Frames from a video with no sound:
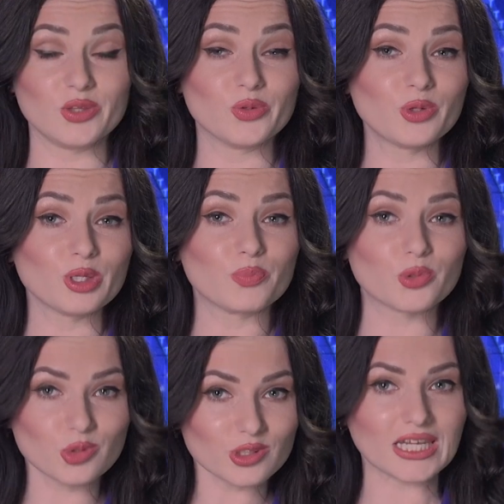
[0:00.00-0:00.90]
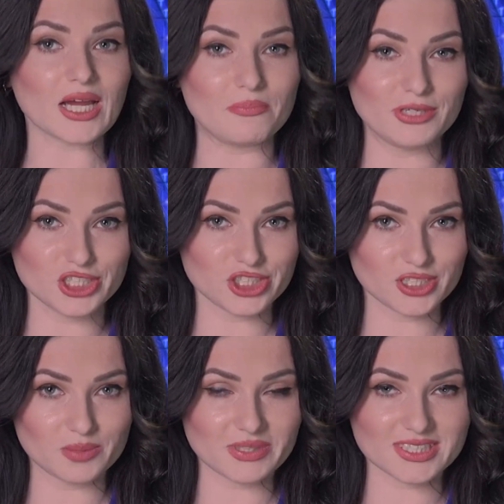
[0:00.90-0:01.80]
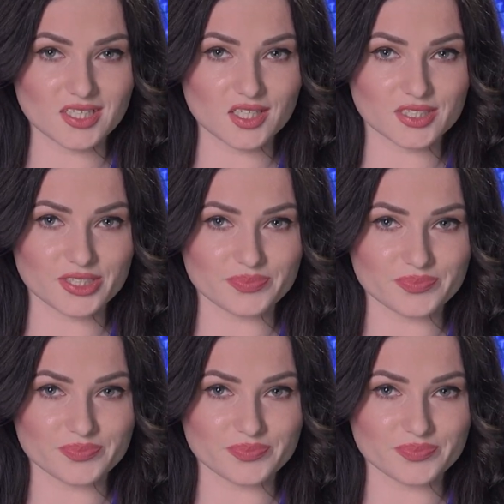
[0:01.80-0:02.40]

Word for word: Ну и будут ли обещанные посадки?